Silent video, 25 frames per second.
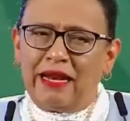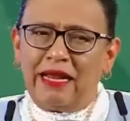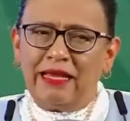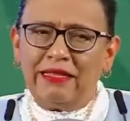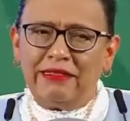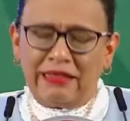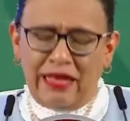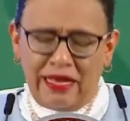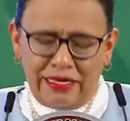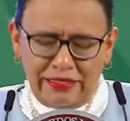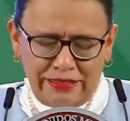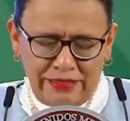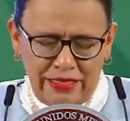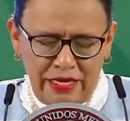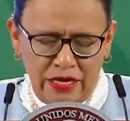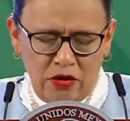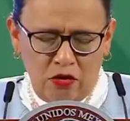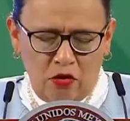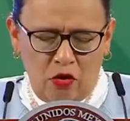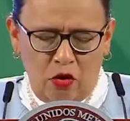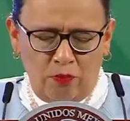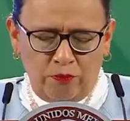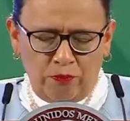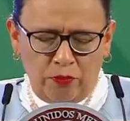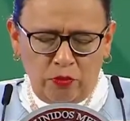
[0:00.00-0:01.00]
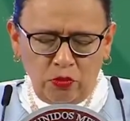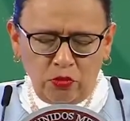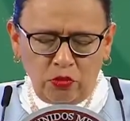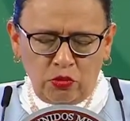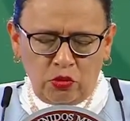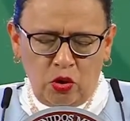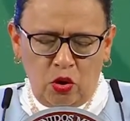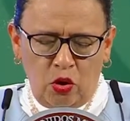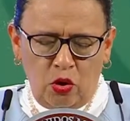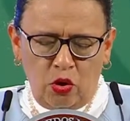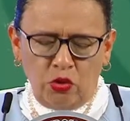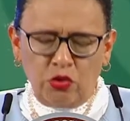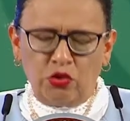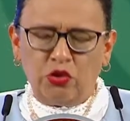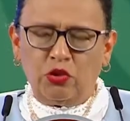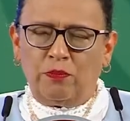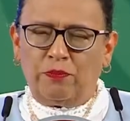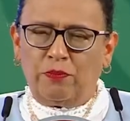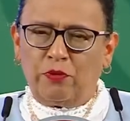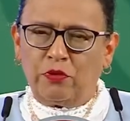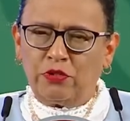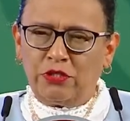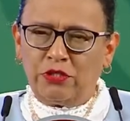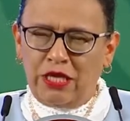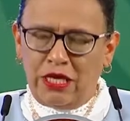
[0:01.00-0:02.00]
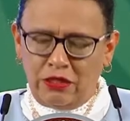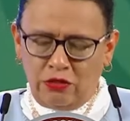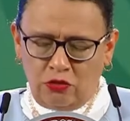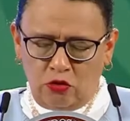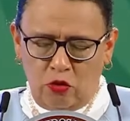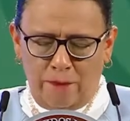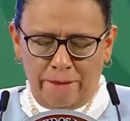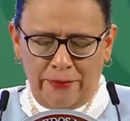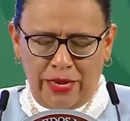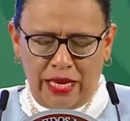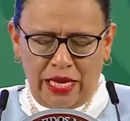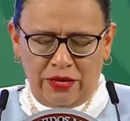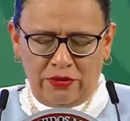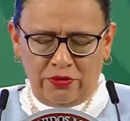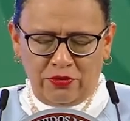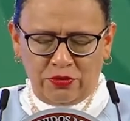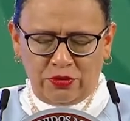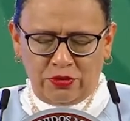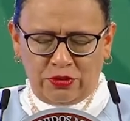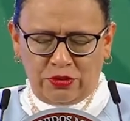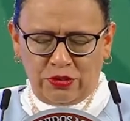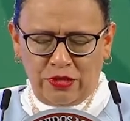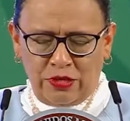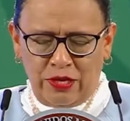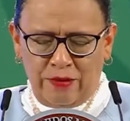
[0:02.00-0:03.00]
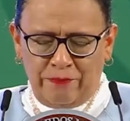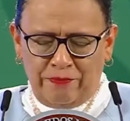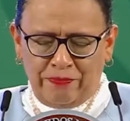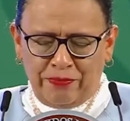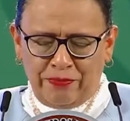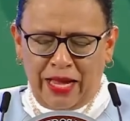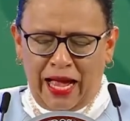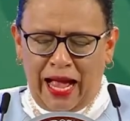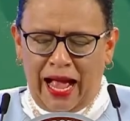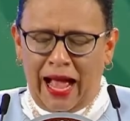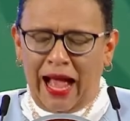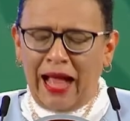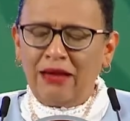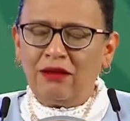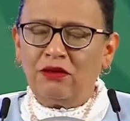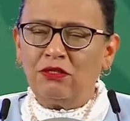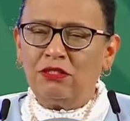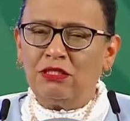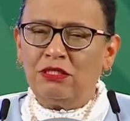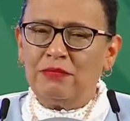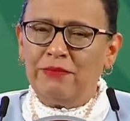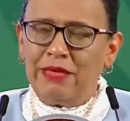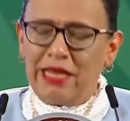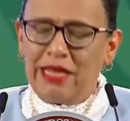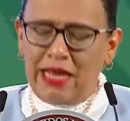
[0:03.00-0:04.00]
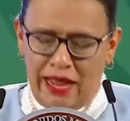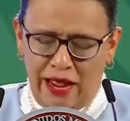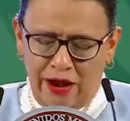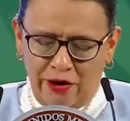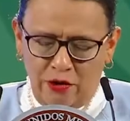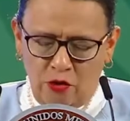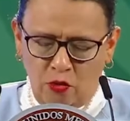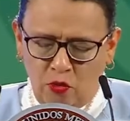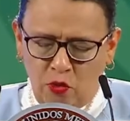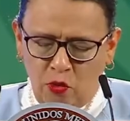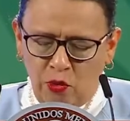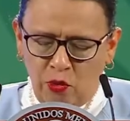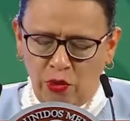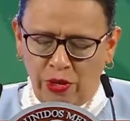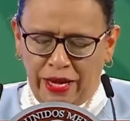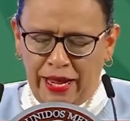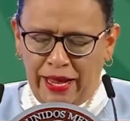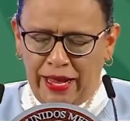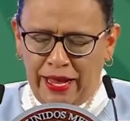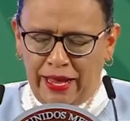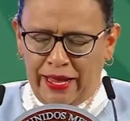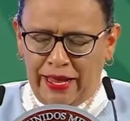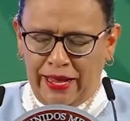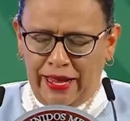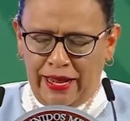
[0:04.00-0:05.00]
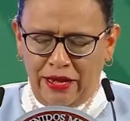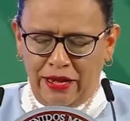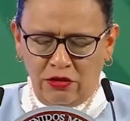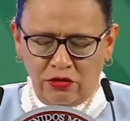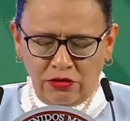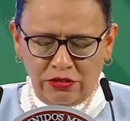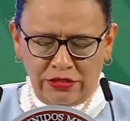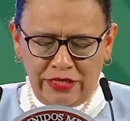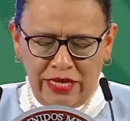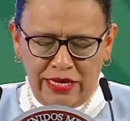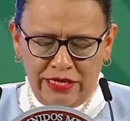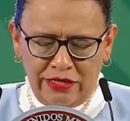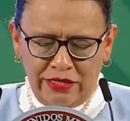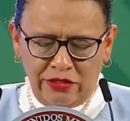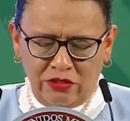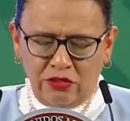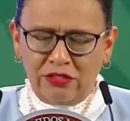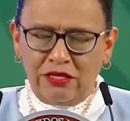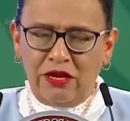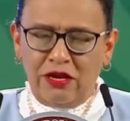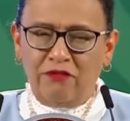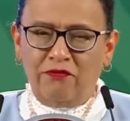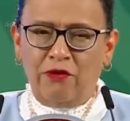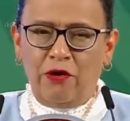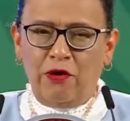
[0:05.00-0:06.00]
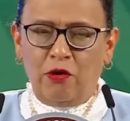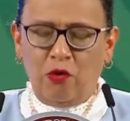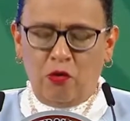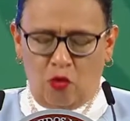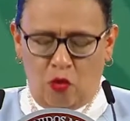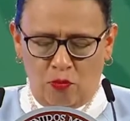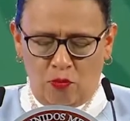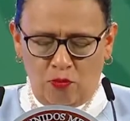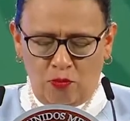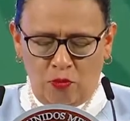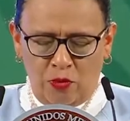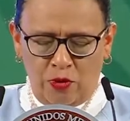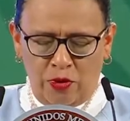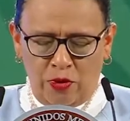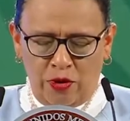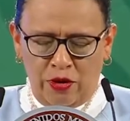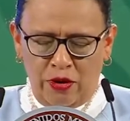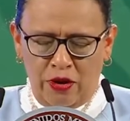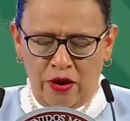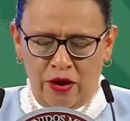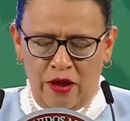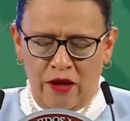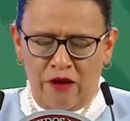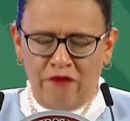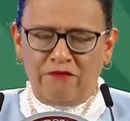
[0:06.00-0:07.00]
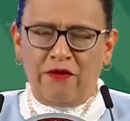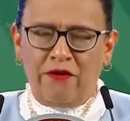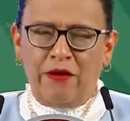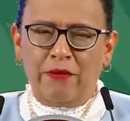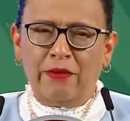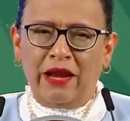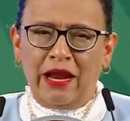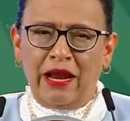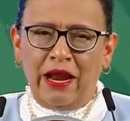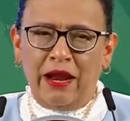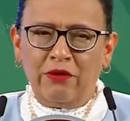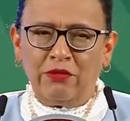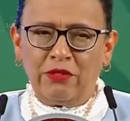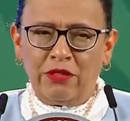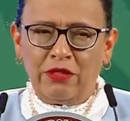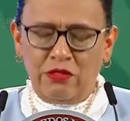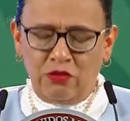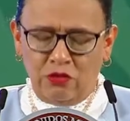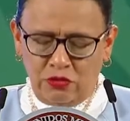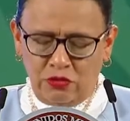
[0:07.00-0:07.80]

35.8% menos. Algo similar ocurre en los delitos del fuero común. Febrero de